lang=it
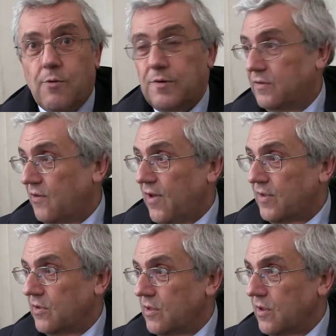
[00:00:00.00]
questa
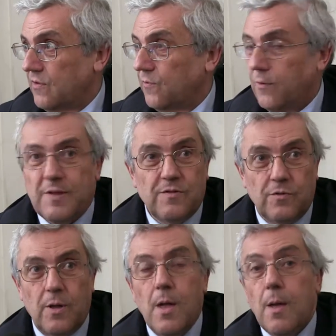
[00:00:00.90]
fase di
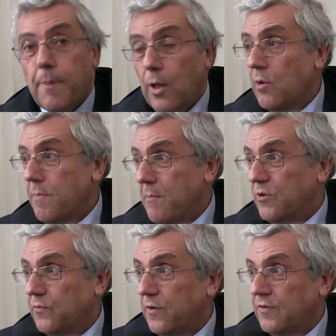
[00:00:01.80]
trasformazione, però
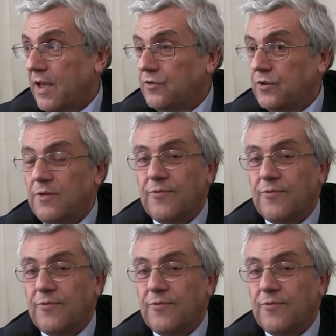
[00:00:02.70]
dobbiamo sforzarci di